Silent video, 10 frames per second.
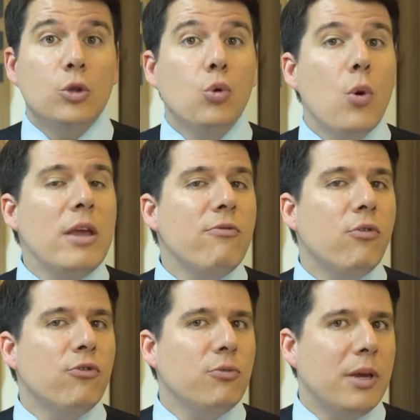do
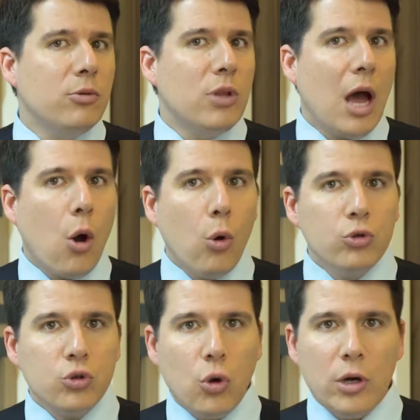envolvimento da
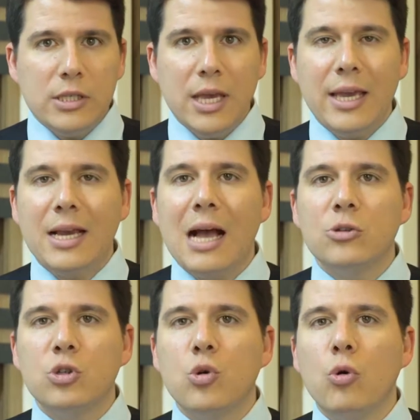Rolls-Royce em
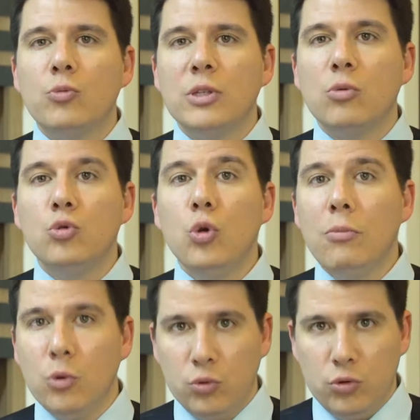caso de corrupção
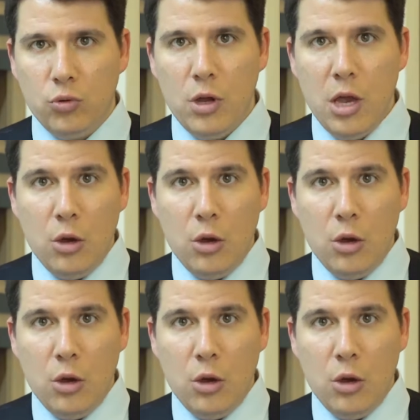no mundo.